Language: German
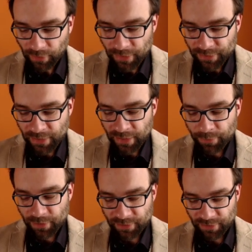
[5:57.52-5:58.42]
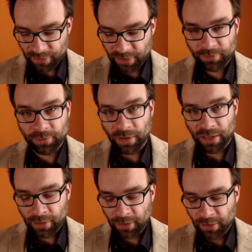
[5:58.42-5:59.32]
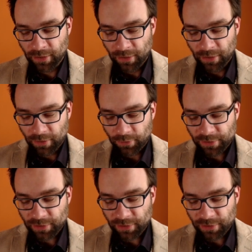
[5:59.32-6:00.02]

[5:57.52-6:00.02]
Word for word: Das gleiche passiert hier für Bar und